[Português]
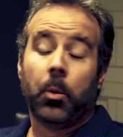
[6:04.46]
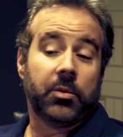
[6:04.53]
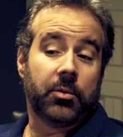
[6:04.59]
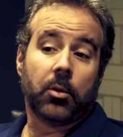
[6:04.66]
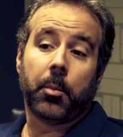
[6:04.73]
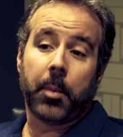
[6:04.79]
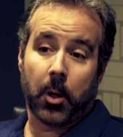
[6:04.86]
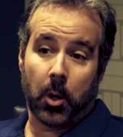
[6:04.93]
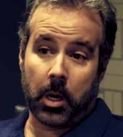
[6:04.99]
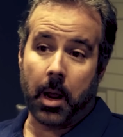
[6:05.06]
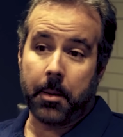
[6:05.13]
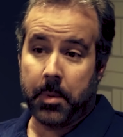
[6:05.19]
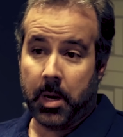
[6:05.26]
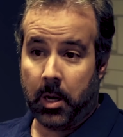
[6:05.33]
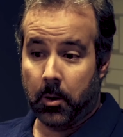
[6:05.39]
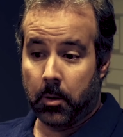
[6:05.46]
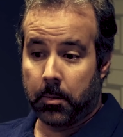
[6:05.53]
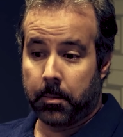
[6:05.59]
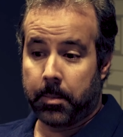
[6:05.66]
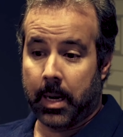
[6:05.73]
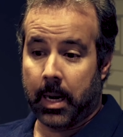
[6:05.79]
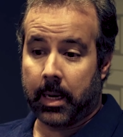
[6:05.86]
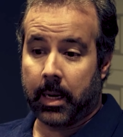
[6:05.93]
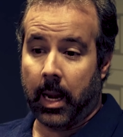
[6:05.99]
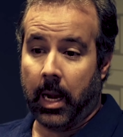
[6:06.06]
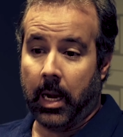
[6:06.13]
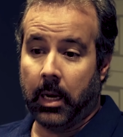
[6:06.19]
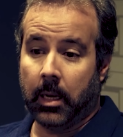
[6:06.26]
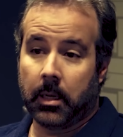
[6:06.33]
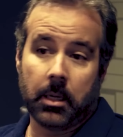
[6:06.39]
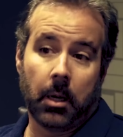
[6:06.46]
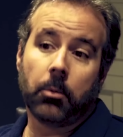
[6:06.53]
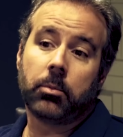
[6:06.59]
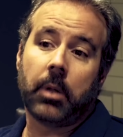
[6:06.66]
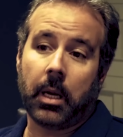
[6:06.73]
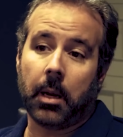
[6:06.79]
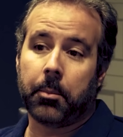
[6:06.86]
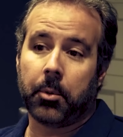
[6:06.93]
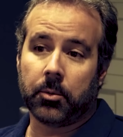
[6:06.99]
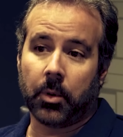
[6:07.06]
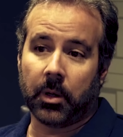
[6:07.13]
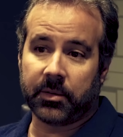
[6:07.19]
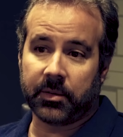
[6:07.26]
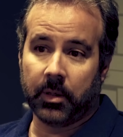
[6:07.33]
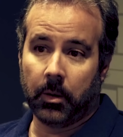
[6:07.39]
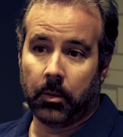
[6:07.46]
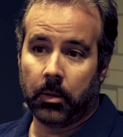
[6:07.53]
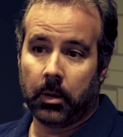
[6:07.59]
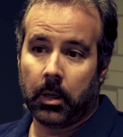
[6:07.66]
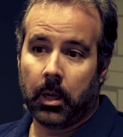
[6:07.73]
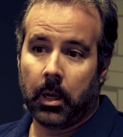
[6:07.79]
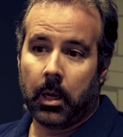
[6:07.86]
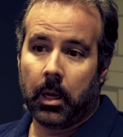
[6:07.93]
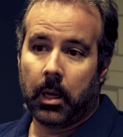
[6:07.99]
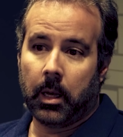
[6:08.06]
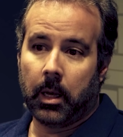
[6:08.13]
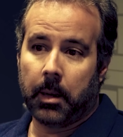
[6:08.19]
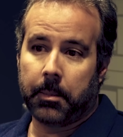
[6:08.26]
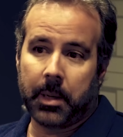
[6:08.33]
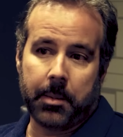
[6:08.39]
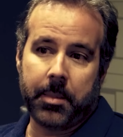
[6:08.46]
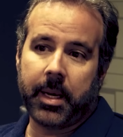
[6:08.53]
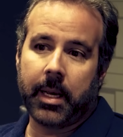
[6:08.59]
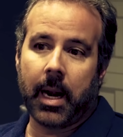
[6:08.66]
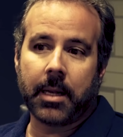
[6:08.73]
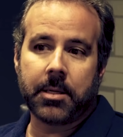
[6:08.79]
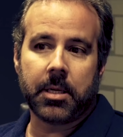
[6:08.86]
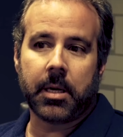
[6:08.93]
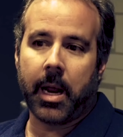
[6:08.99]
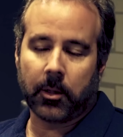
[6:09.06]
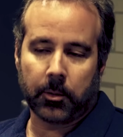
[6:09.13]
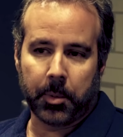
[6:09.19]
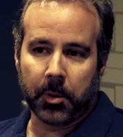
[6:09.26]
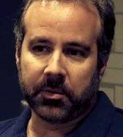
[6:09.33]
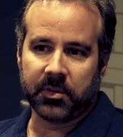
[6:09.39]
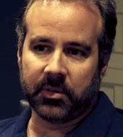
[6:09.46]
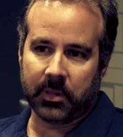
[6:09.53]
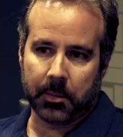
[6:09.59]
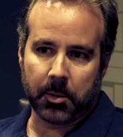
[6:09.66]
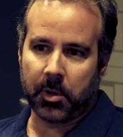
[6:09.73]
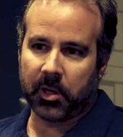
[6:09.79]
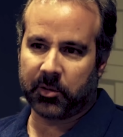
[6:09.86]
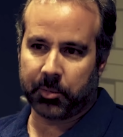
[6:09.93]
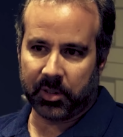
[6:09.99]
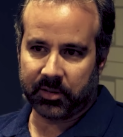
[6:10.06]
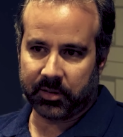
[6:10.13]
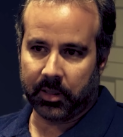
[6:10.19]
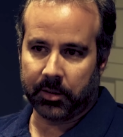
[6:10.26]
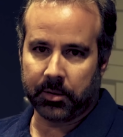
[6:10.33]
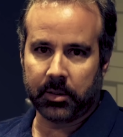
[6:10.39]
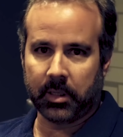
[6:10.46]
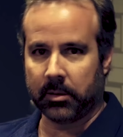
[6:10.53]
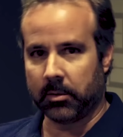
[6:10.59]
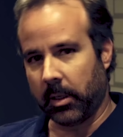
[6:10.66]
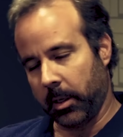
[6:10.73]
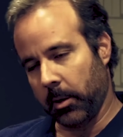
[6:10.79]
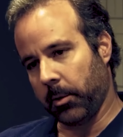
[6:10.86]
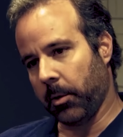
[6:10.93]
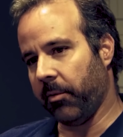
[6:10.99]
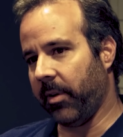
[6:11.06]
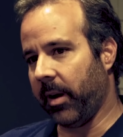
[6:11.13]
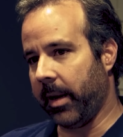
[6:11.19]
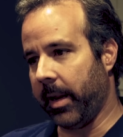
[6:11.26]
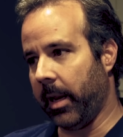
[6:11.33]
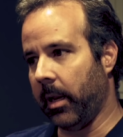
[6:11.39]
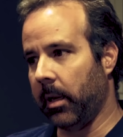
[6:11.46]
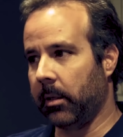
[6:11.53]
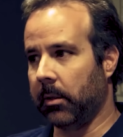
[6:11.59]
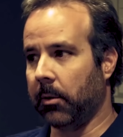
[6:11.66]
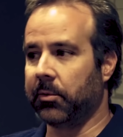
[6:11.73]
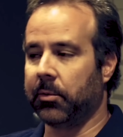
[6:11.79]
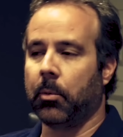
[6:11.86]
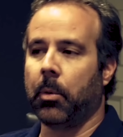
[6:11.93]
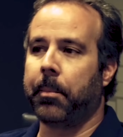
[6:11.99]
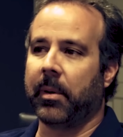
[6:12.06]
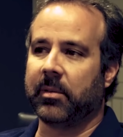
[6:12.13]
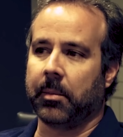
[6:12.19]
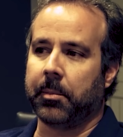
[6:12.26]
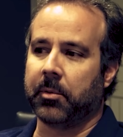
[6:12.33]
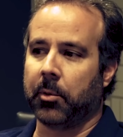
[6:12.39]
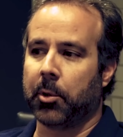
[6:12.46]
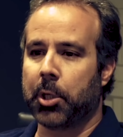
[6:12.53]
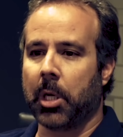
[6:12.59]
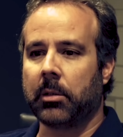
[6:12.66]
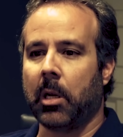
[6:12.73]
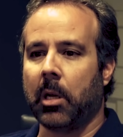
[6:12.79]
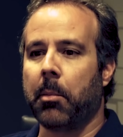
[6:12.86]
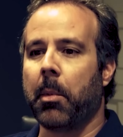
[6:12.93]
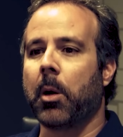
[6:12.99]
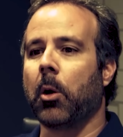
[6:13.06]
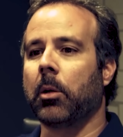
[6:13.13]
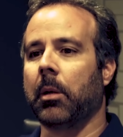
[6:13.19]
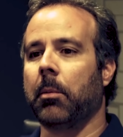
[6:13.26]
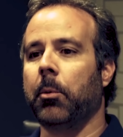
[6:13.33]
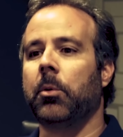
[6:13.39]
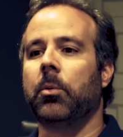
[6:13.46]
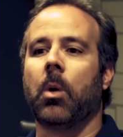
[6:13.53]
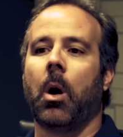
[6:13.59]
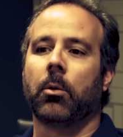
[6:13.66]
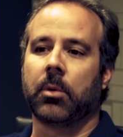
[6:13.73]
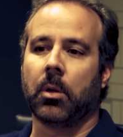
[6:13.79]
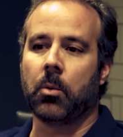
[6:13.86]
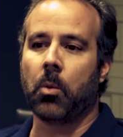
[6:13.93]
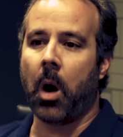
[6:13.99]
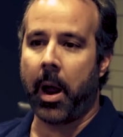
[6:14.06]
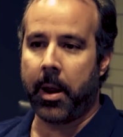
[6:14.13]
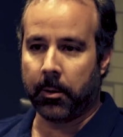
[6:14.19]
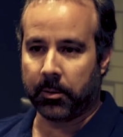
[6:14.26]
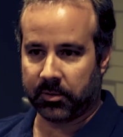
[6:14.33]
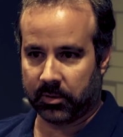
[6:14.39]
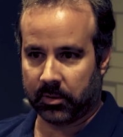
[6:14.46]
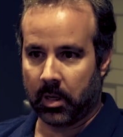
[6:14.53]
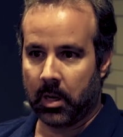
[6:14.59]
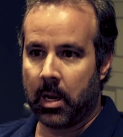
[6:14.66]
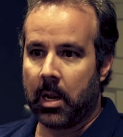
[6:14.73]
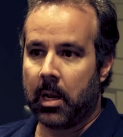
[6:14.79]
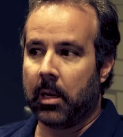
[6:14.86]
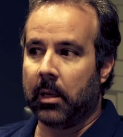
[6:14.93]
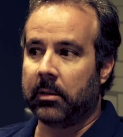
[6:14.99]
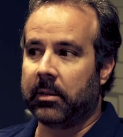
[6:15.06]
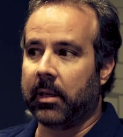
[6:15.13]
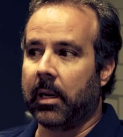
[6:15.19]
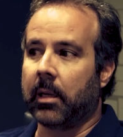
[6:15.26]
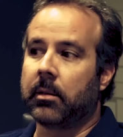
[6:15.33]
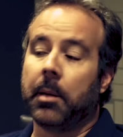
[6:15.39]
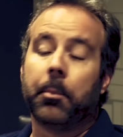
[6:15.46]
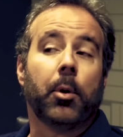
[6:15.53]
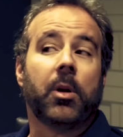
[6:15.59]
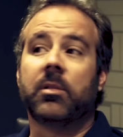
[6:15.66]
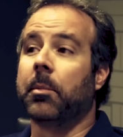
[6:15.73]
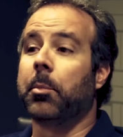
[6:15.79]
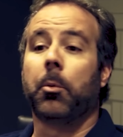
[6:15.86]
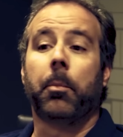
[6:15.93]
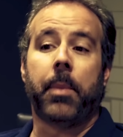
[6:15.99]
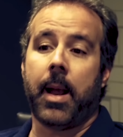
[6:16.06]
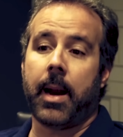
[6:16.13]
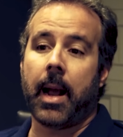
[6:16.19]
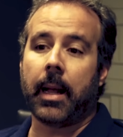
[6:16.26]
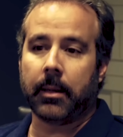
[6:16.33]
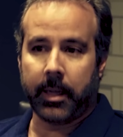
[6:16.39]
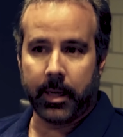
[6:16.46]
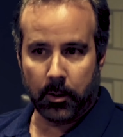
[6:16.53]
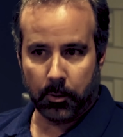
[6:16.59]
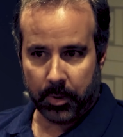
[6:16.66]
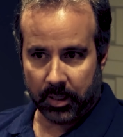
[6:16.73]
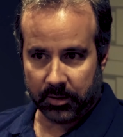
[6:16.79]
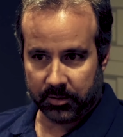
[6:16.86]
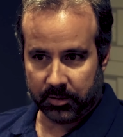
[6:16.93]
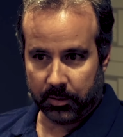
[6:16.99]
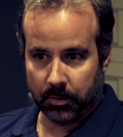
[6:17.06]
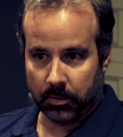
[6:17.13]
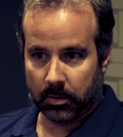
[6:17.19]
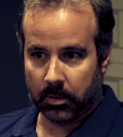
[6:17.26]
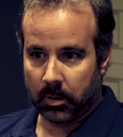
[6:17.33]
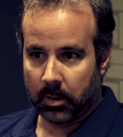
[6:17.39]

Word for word: O estudo é o melhor caminho para quem não tem a pontuação uh, ah, para emigrar direto pelo sistema do ex-presente, dentro daquilo que eu falei. Então, se essa pessoa já tem uma nota muito alta no IELTS, se ela tem, por exemplo, um PhD no Brasil,